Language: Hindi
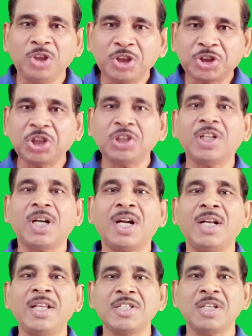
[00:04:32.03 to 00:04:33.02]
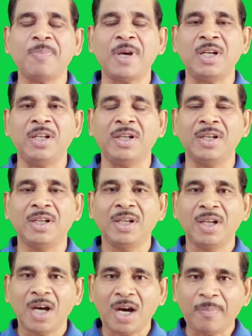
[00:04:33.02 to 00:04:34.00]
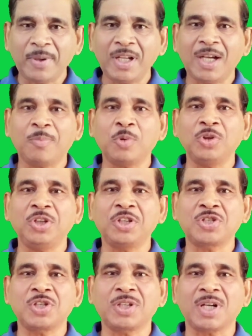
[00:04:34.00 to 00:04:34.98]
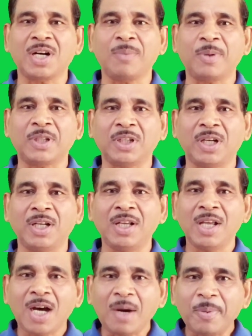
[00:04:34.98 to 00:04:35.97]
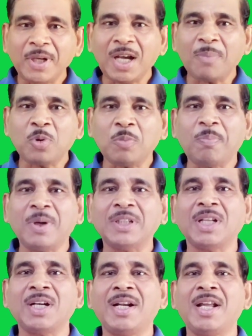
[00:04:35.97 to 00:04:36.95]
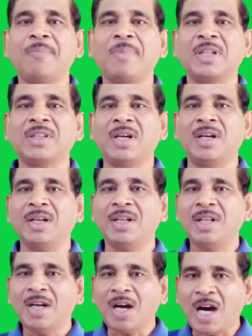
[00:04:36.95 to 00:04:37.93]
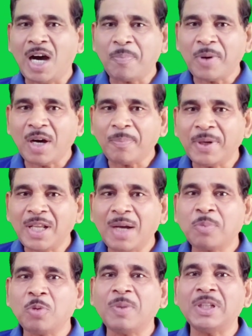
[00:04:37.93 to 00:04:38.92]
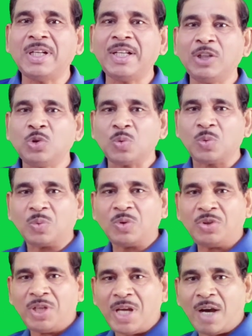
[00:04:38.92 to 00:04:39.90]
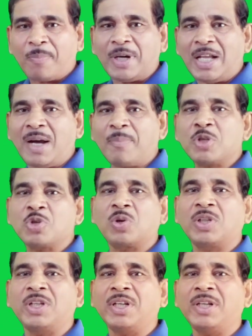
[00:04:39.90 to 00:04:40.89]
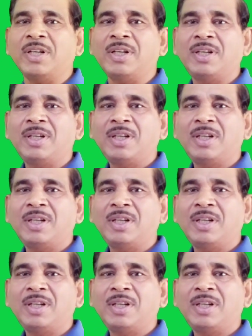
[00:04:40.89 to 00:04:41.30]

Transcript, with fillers: दीक्षित कराने से पहले अपने आप को दीक्षित करना पड़ता है अपने आप को बदलना पड़ता है आप अपने आप को बदलेंगे तो ये अपने आप जोड़ देंगे